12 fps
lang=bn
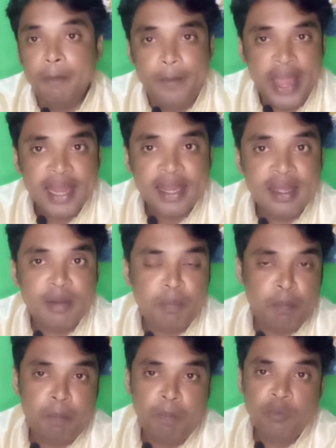ব্যাংকের
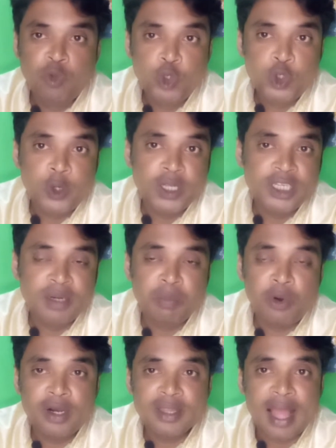দুইশো এজেন্ট
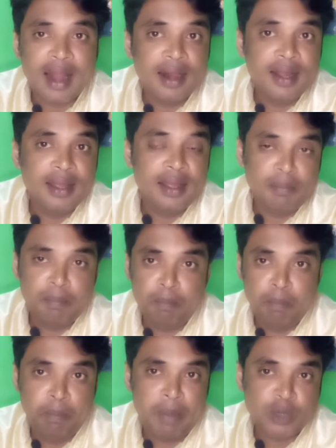পয়েন্ট থাকলে
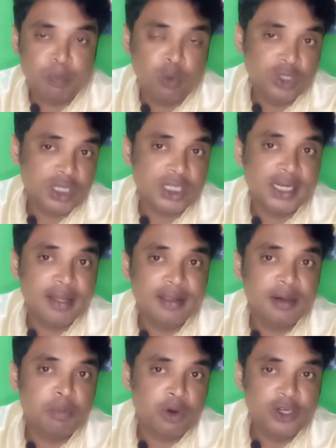পাঁচ পঞ্চাশটা
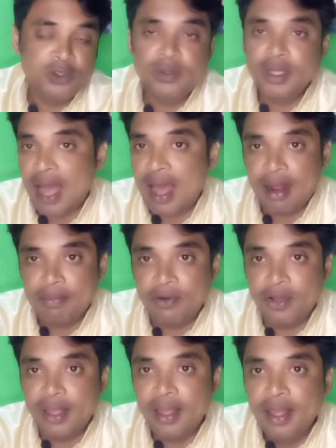এজেন্ট পয়েন্ট যদি খারাপ
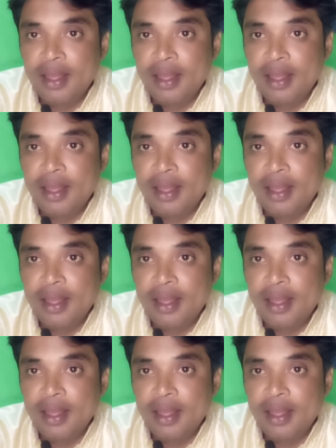হয়